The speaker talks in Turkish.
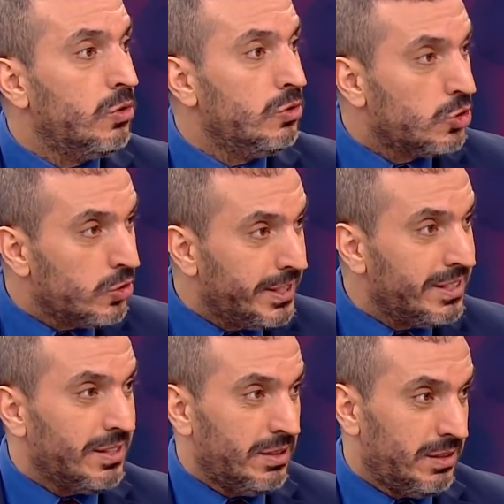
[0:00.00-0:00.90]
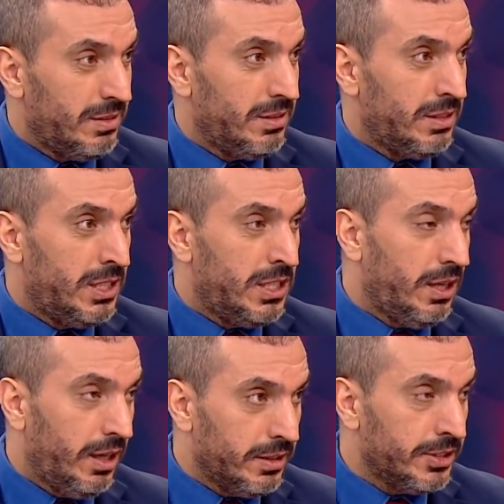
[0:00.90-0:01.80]
oyuncuları
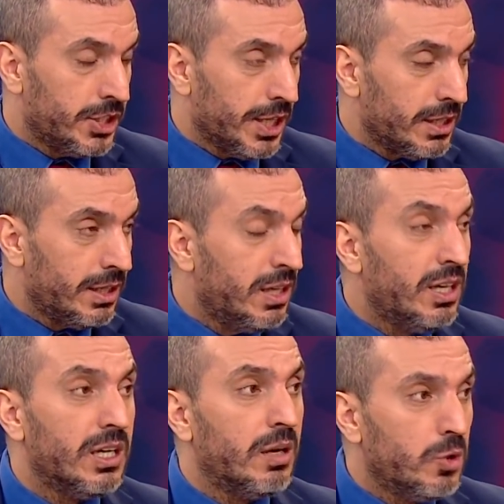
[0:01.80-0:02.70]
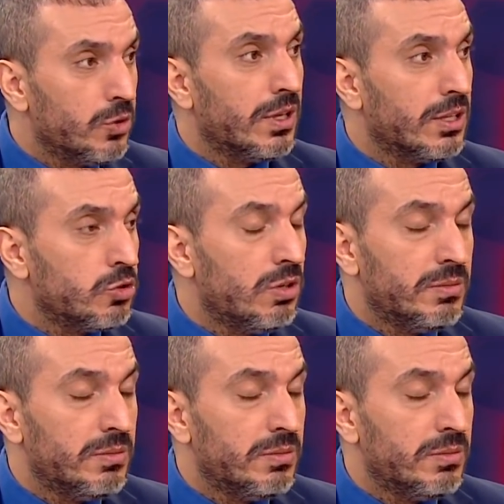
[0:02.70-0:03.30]
kiralayacak. Ama orada da